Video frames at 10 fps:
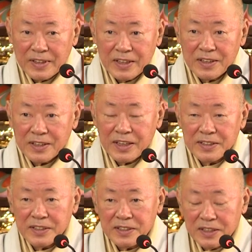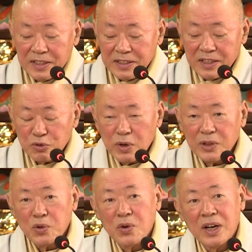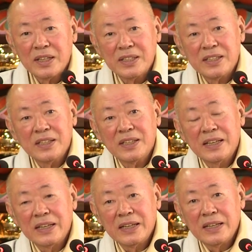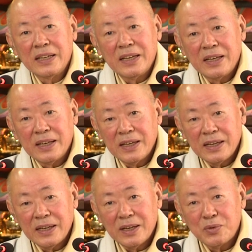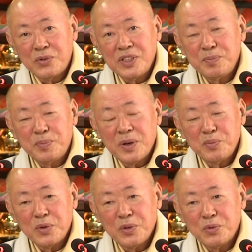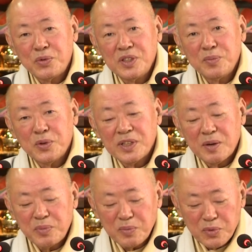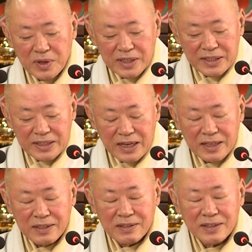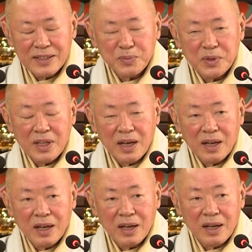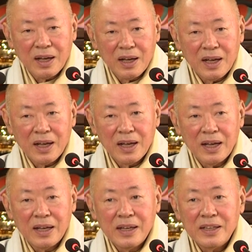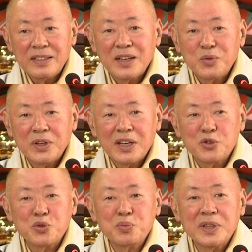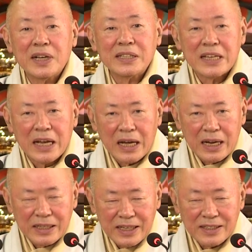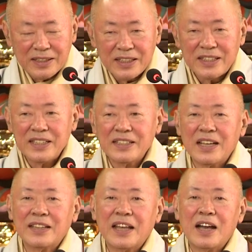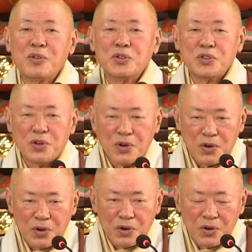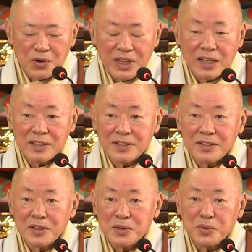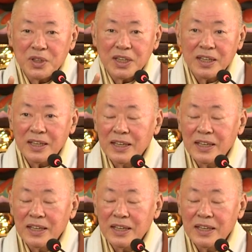이렇게 해서 이제 전과 똑같이 구지법문, 구지보살 법문까지 잘 들었습니다. 이제 우리가 준비가 잘 됐으니 칭찬 다 하고 조용히 앉아서 여러분이